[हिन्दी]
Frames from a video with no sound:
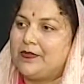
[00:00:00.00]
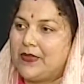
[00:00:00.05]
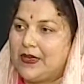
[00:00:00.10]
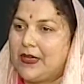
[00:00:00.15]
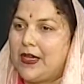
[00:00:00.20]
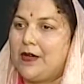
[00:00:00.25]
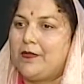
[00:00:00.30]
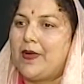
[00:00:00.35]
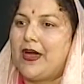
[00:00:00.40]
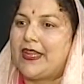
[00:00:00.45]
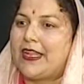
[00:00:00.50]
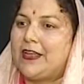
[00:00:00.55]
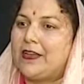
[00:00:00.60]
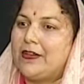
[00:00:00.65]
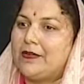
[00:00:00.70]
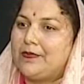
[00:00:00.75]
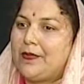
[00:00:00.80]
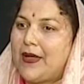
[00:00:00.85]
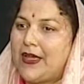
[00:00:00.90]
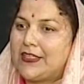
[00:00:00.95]
हमारे
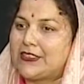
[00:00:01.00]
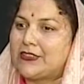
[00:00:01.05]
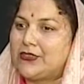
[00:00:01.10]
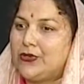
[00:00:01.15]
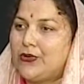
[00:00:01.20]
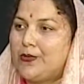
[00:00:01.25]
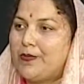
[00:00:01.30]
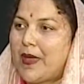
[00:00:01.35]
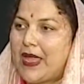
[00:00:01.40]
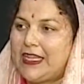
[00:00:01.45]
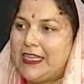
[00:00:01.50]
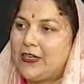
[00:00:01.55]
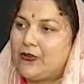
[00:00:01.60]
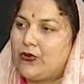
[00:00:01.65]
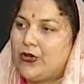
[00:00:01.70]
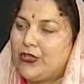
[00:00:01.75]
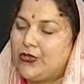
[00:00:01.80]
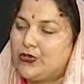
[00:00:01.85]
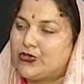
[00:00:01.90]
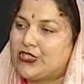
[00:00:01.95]
पास यो पहले
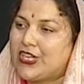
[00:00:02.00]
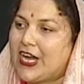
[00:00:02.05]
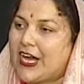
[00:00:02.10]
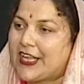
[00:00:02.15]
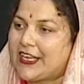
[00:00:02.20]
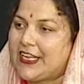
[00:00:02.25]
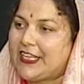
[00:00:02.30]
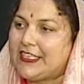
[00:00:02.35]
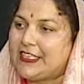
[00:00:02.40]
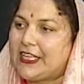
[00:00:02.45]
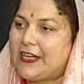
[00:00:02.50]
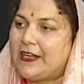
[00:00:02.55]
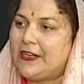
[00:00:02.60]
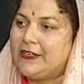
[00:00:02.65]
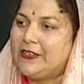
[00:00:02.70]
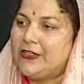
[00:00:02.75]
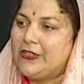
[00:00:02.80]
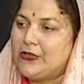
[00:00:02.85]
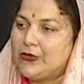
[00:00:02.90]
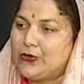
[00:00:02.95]
कोई रोज़गार नहीं था
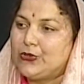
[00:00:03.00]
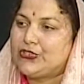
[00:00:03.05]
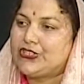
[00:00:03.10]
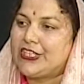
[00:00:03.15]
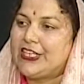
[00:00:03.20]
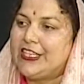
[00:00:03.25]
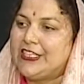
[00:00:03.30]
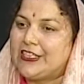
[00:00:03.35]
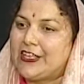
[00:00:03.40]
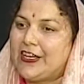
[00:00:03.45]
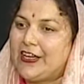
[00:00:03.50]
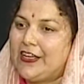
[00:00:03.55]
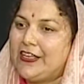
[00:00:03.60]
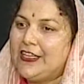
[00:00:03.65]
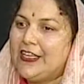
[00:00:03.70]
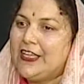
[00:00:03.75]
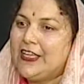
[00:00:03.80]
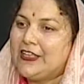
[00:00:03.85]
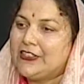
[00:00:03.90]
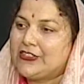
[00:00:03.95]
कुछ नहीं था
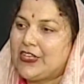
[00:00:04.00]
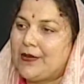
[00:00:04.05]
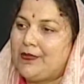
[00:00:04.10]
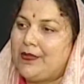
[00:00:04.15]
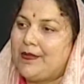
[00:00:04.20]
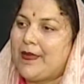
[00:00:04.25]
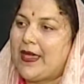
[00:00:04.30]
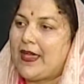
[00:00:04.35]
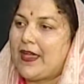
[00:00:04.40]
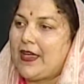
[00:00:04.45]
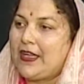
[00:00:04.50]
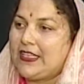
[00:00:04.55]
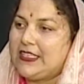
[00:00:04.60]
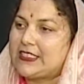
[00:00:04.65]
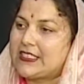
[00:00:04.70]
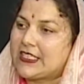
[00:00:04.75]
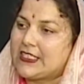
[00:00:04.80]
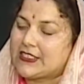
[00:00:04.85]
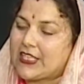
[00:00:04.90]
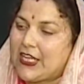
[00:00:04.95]
जब मैं
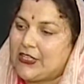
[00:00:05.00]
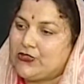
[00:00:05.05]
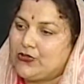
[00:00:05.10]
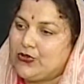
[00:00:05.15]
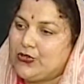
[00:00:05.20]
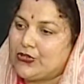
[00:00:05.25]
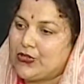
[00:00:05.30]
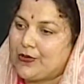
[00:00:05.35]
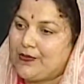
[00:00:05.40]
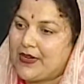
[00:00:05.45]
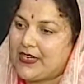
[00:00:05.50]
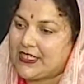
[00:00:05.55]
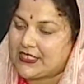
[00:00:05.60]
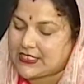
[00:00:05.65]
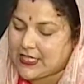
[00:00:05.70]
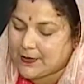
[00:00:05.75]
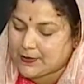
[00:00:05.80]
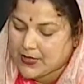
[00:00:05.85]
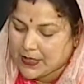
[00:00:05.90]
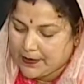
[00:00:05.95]
इसके साथ जुड़ी तो मैंने
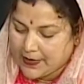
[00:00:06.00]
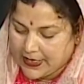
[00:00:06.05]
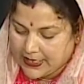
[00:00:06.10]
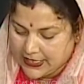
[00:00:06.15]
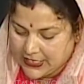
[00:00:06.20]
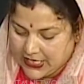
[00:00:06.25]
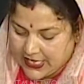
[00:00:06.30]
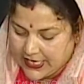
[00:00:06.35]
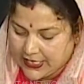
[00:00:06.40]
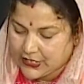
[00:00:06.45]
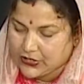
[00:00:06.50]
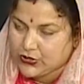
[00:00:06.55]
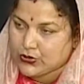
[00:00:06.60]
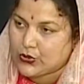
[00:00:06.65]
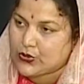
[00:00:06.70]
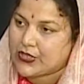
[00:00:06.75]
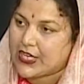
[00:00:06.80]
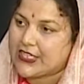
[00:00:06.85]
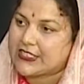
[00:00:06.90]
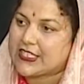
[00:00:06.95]
सबसे पहले एक
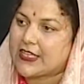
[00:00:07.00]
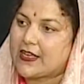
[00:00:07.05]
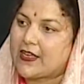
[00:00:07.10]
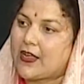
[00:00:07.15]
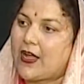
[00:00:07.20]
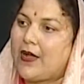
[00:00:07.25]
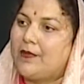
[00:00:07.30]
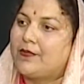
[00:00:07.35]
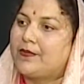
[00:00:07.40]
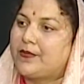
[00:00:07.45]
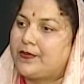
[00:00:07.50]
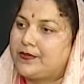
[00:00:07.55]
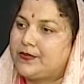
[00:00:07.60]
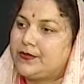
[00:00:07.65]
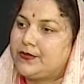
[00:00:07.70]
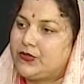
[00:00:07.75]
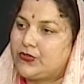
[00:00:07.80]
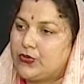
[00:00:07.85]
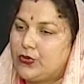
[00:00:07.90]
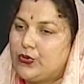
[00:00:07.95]
छोटा सा काम
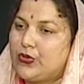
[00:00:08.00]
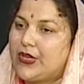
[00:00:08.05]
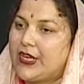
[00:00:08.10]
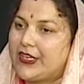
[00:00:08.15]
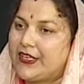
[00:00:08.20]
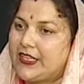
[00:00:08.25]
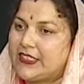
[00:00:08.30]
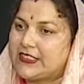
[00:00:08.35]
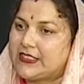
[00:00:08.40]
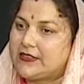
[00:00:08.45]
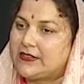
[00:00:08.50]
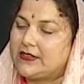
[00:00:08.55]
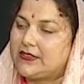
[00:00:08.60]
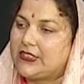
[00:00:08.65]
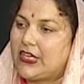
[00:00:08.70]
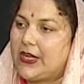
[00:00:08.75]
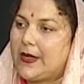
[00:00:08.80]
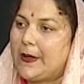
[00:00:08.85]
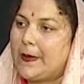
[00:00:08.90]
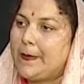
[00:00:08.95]
शुरू करना
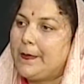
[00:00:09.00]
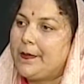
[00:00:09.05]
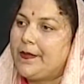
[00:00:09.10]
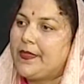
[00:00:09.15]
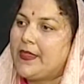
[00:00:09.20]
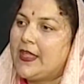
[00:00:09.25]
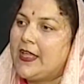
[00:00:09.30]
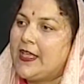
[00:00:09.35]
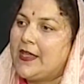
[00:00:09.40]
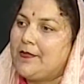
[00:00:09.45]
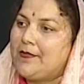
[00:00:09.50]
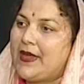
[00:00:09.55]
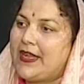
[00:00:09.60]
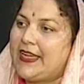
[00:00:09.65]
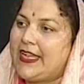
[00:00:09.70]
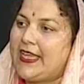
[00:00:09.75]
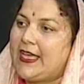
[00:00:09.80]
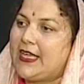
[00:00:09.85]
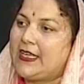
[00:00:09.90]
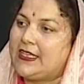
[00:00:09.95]
चाहा
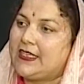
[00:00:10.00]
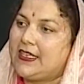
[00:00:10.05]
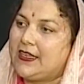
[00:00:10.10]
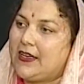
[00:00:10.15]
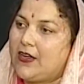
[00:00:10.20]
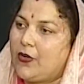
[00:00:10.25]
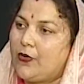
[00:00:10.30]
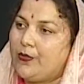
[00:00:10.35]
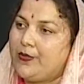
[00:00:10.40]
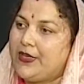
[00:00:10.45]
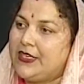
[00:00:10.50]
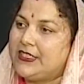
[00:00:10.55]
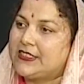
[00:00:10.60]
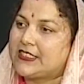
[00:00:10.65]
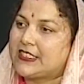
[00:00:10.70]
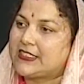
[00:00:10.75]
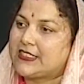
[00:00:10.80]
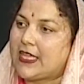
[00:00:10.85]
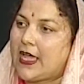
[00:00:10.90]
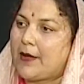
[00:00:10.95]
मैंने उम्मीद
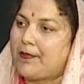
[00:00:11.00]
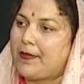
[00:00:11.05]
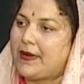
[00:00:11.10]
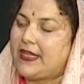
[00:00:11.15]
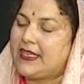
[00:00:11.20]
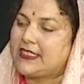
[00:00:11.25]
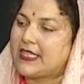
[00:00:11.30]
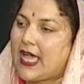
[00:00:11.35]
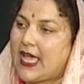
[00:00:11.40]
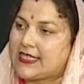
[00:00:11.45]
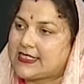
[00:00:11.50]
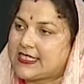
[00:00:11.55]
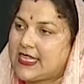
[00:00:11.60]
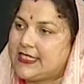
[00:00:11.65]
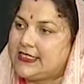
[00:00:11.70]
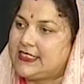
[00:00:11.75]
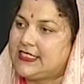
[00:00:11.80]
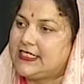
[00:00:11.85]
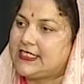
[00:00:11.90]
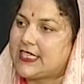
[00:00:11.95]
से अपने एस
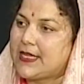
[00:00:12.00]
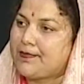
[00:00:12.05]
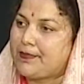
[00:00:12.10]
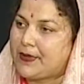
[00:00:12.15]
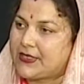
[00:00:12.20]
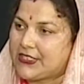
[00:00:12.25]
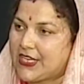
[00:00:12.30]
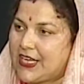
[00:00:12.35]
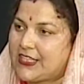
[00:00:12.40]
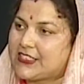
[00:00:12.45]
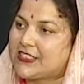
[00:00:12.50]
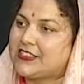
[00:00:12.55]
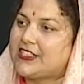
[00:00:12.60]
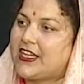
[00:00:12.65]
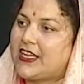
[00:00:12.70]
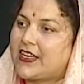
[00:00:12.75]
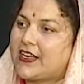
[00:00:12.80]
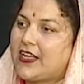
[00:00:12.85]
एच जी से पचास हज़ार